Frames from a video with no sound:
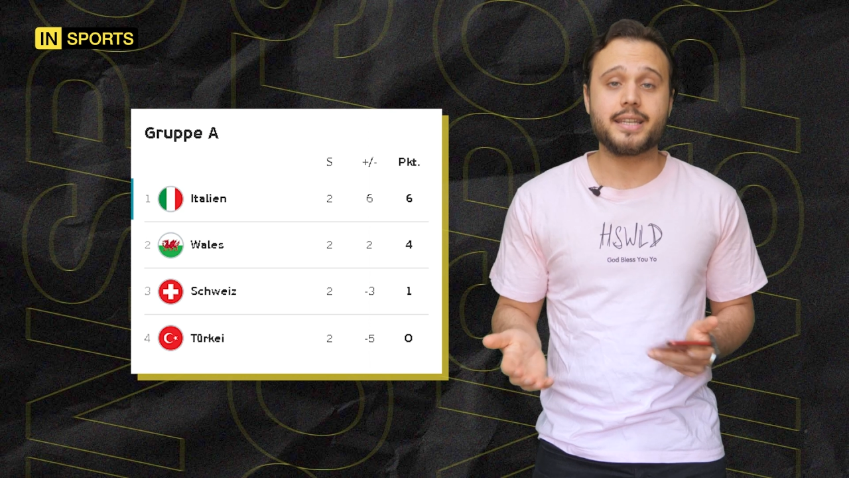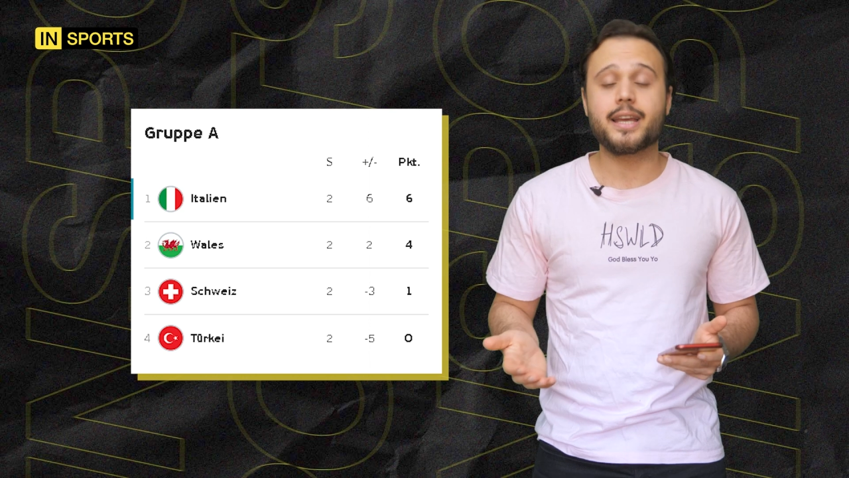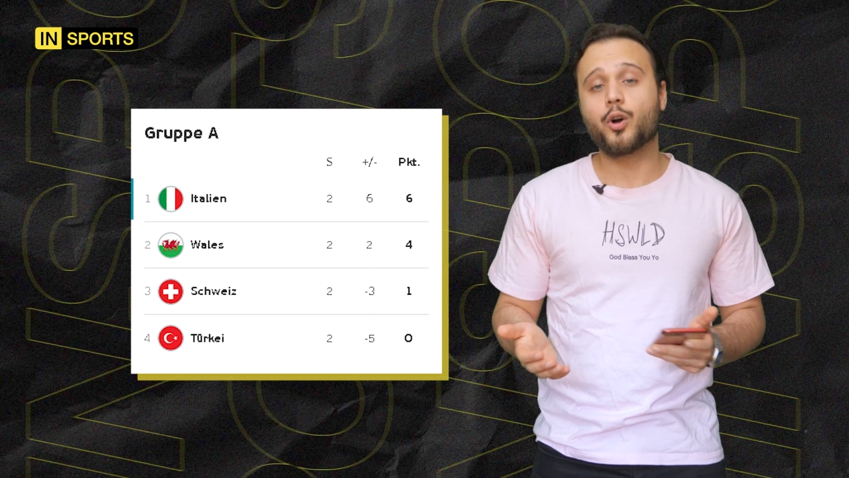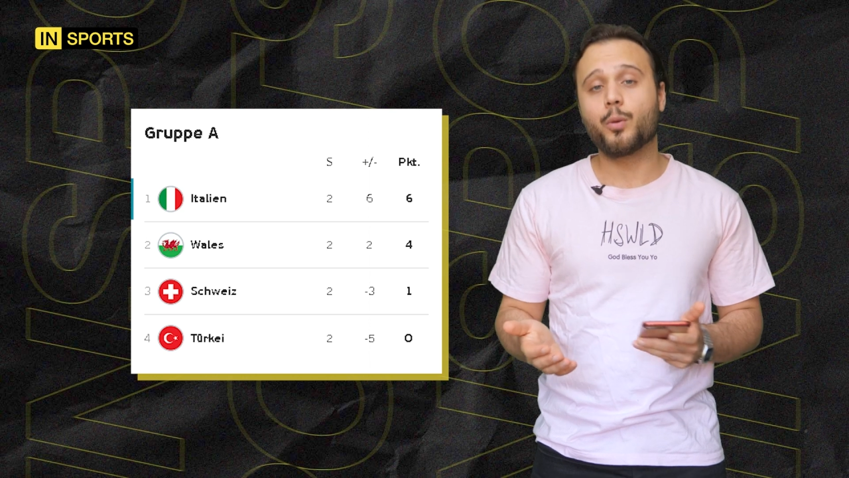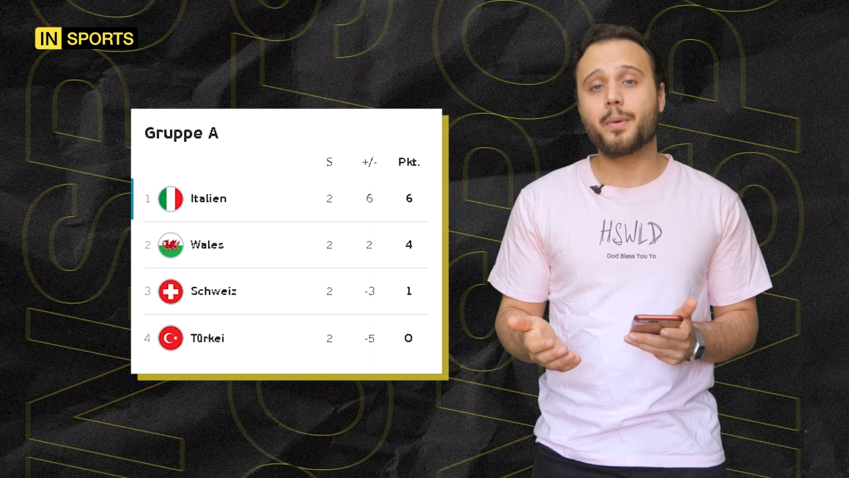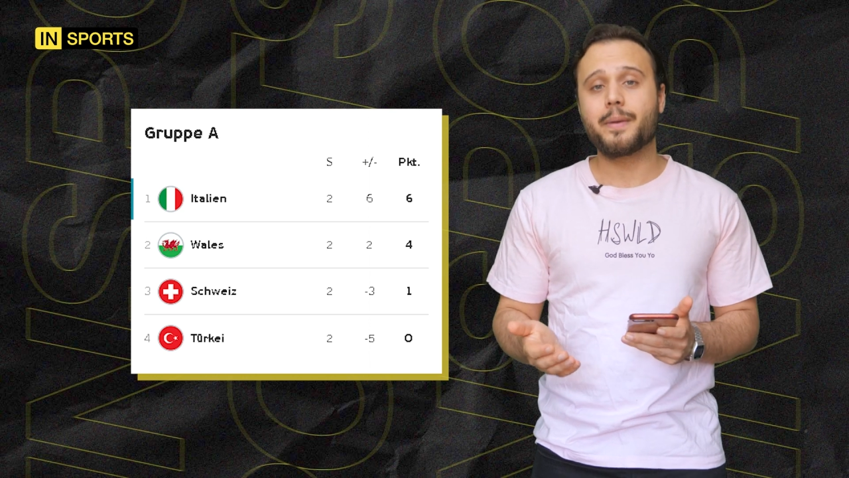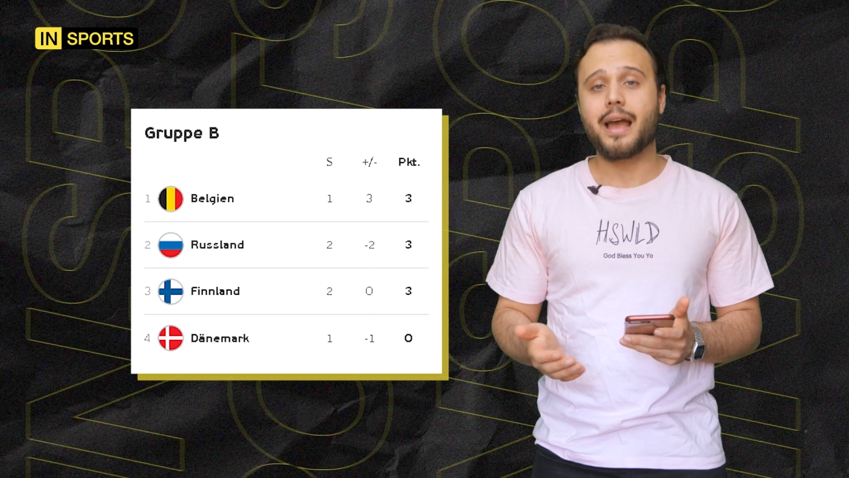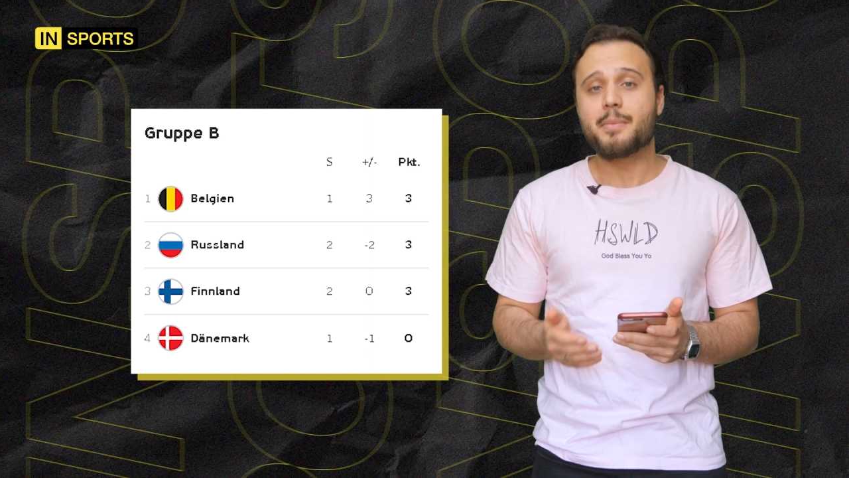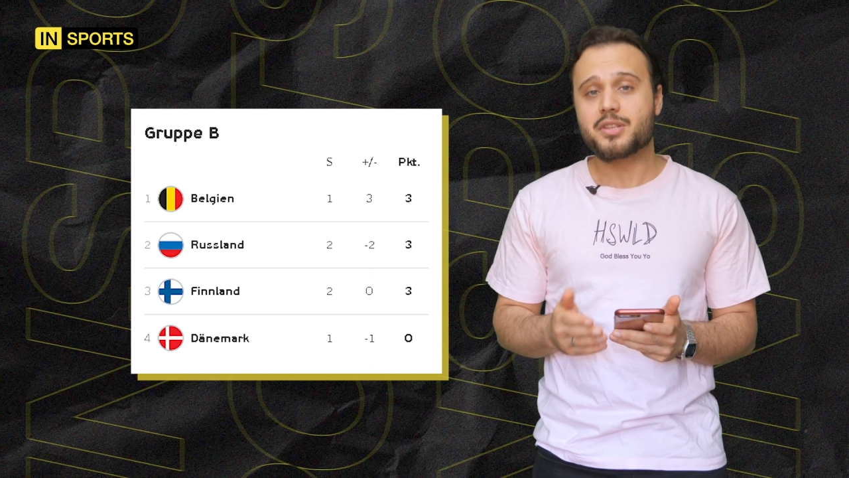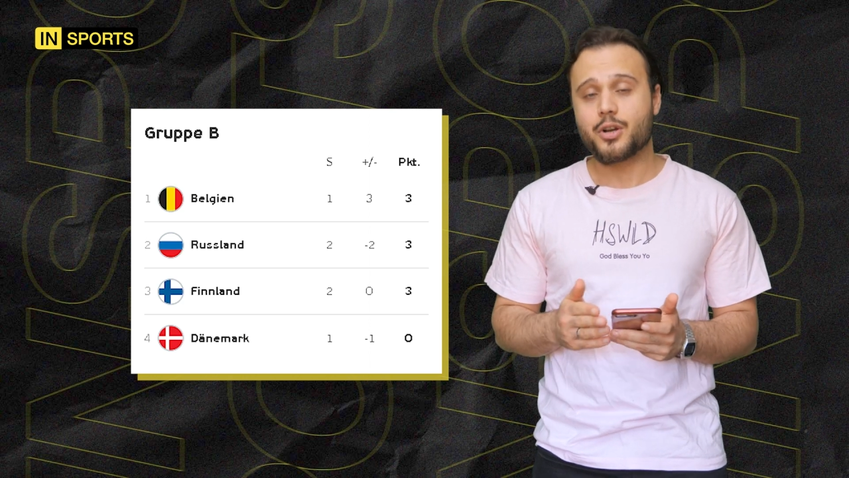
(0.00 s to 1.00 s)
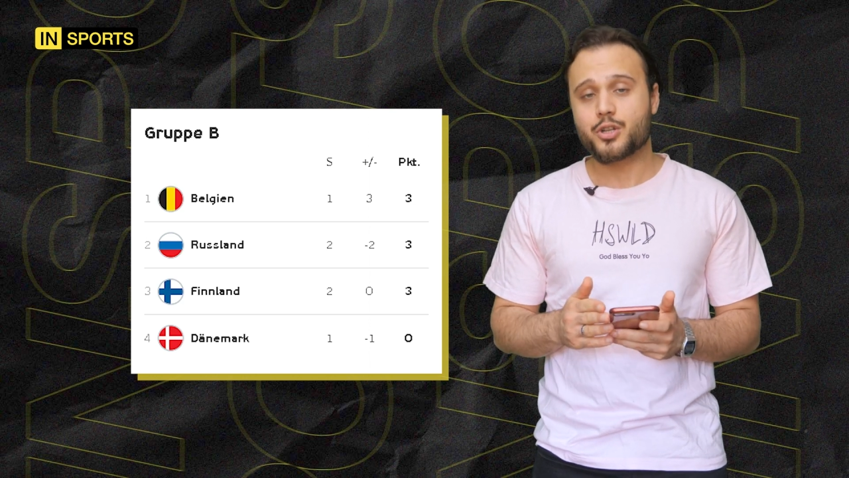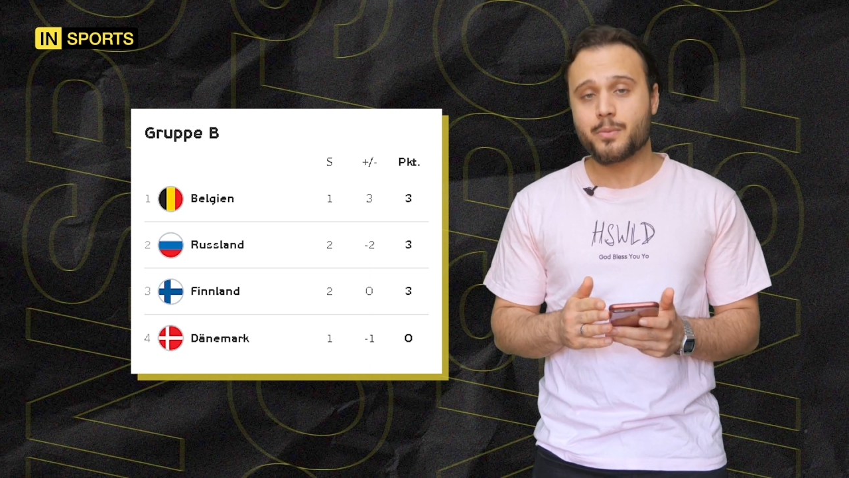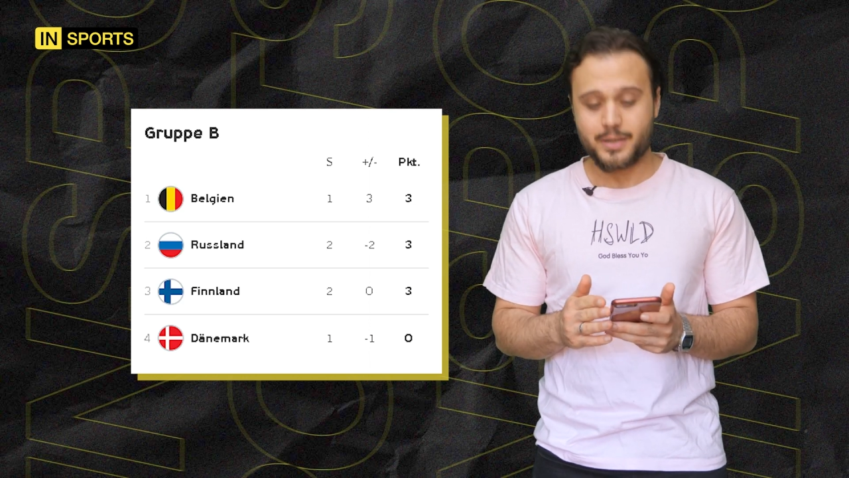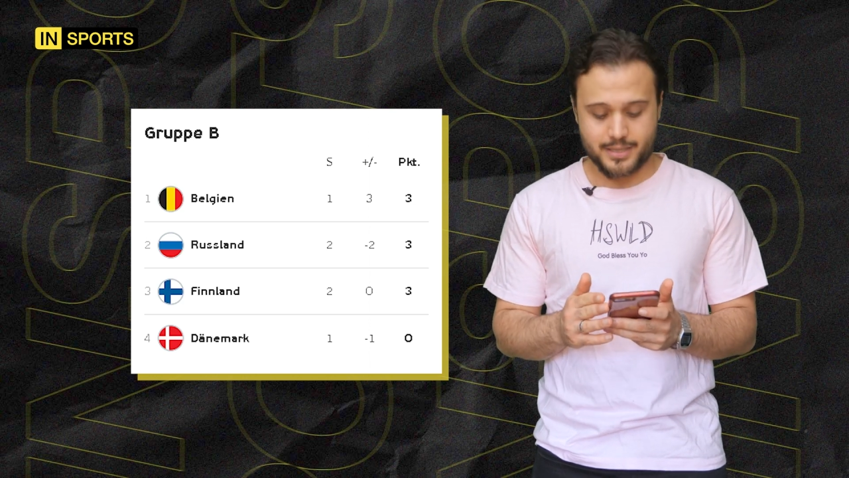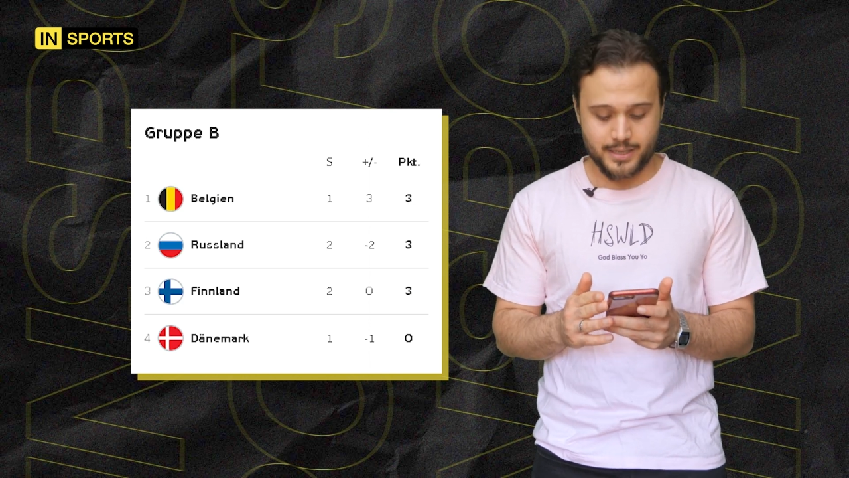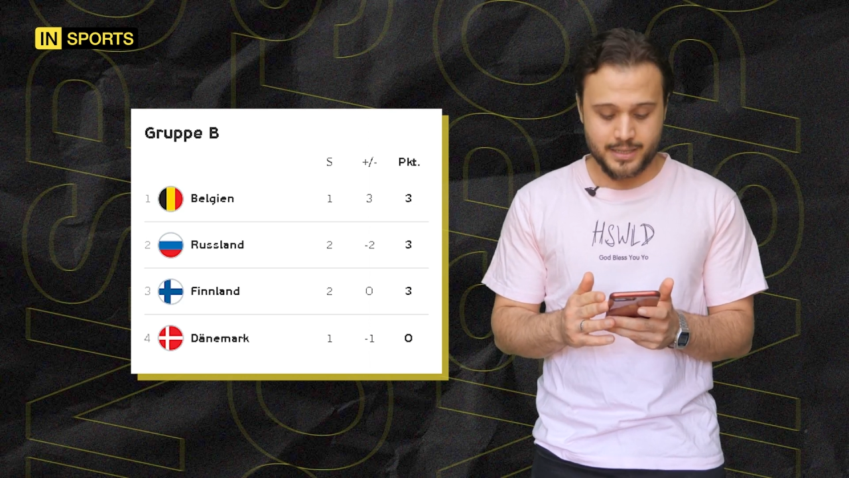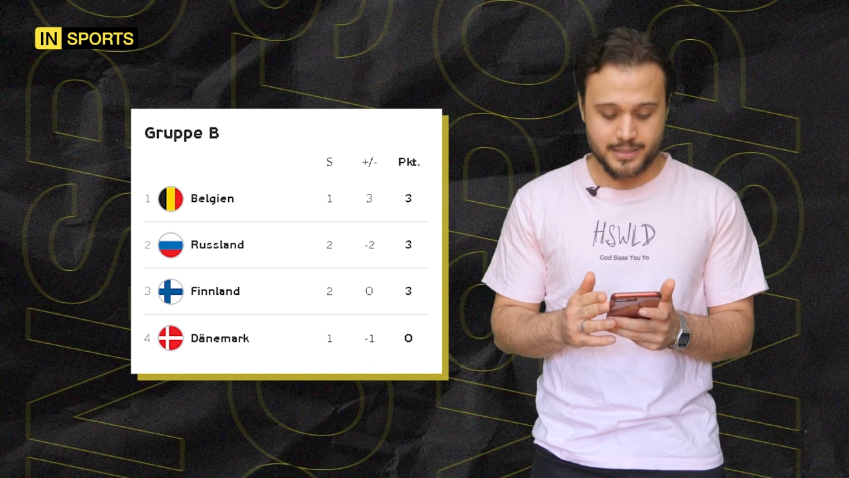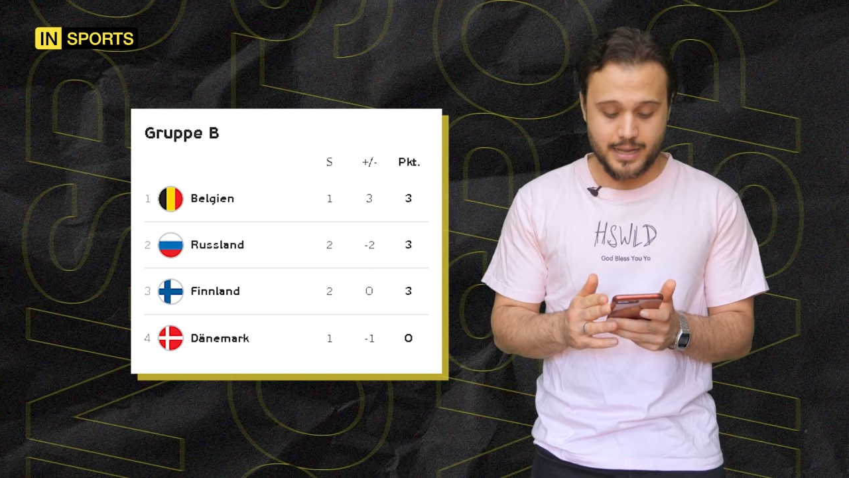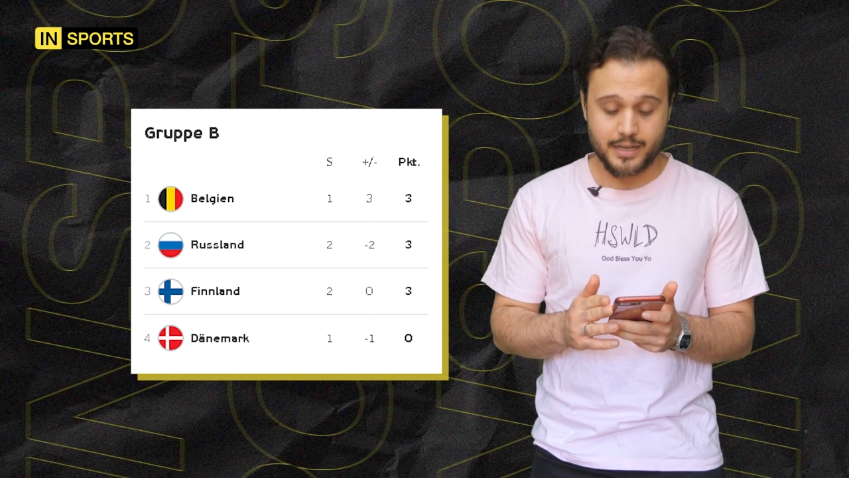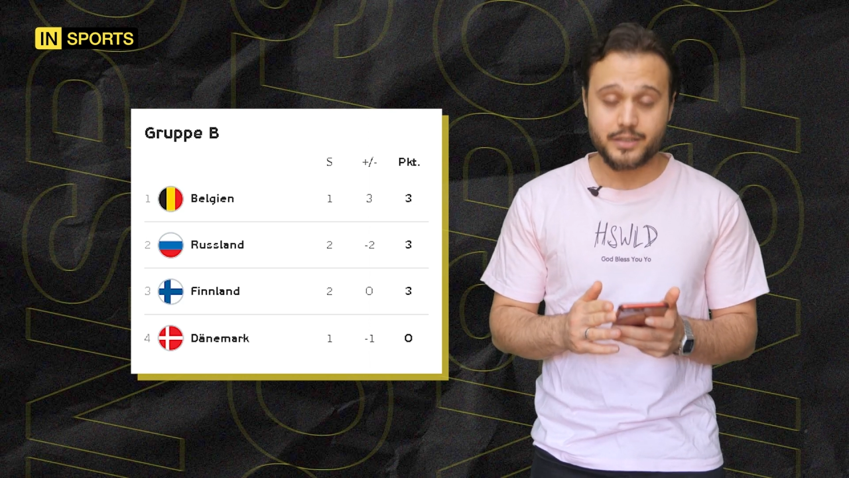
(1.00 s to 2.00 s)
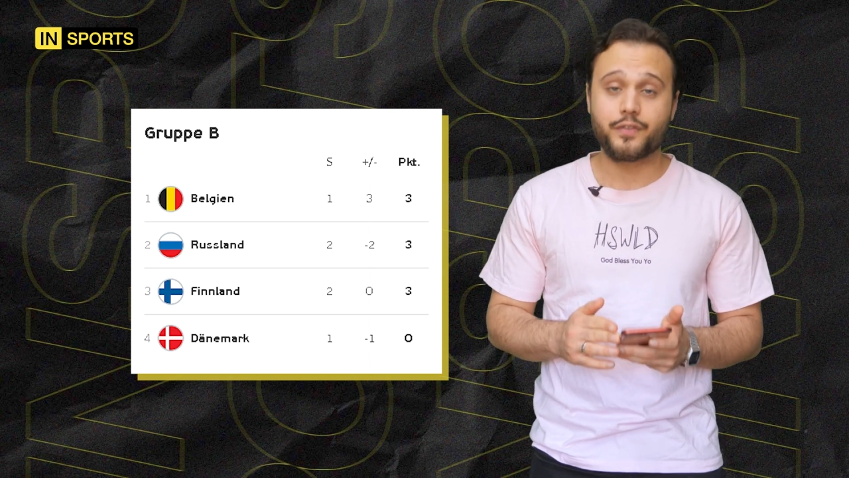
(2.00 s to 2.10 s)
In der Gruppe B habe ich es euch schon ein bisschen gesagt.